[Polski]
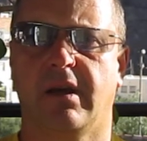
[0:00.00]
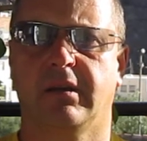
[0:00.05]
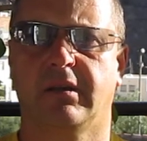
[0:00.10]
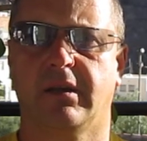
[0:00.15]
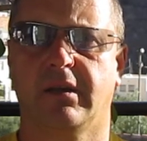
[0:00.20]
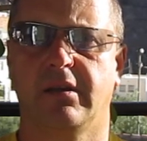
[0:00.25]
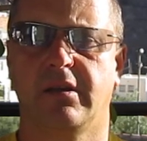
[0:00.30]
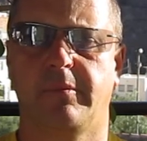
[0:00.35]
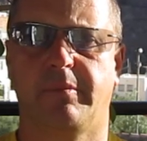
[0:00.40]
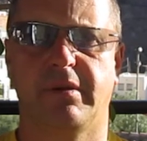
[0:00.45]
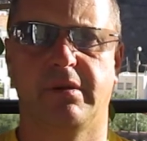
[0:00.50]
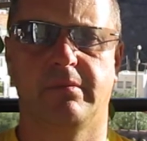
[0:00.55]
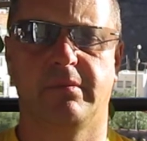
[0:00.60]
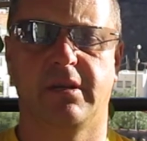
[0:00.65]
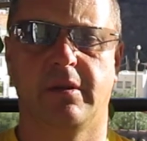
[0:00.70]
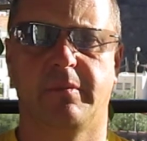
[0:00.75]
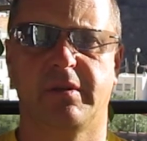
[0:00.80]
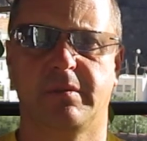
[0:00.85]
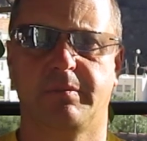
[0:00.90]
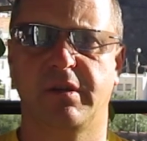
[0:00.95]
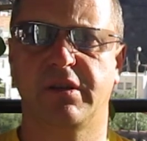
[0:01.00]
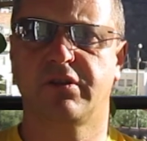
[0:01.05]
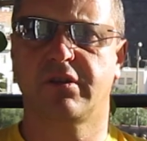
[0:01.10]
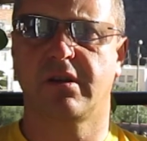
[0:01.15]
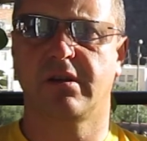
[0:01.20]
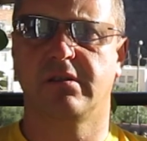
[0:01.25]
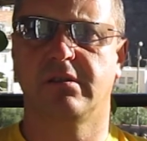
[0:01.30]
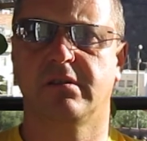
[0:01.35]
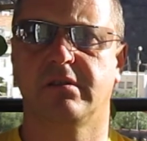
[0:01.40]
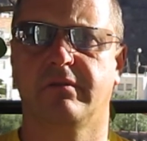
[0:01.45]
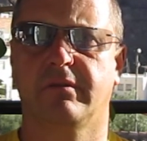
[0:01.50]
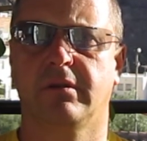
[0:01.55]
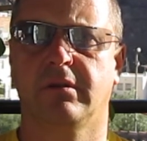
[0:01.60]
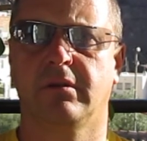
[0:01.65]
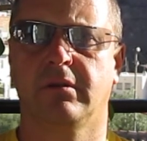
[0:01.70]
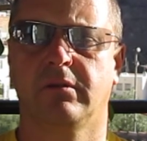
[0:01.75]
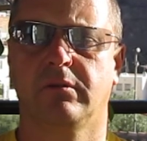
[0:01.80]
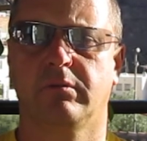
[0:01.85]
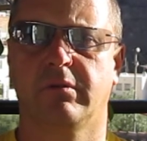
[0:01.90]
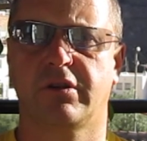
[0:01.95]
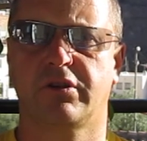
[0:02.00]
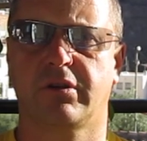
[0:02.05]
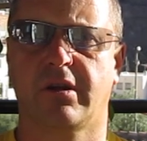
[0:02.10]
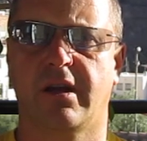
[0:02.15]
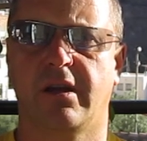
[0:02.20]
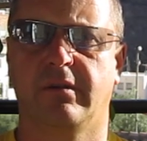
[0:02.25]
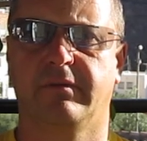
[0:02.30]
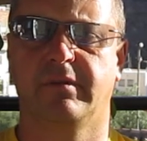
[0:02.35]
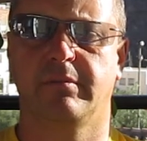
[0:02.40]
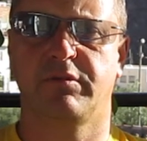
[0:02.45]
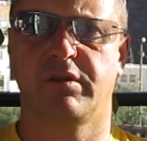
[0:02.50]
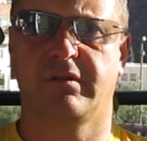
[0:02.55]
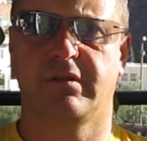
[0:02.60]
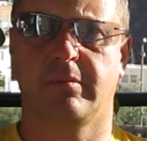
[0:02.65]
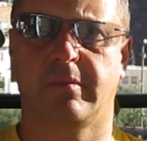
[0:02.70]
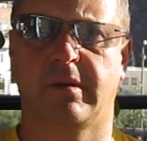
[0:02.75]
A takich niebezpieczeństw, e, które czyhają w tym świecie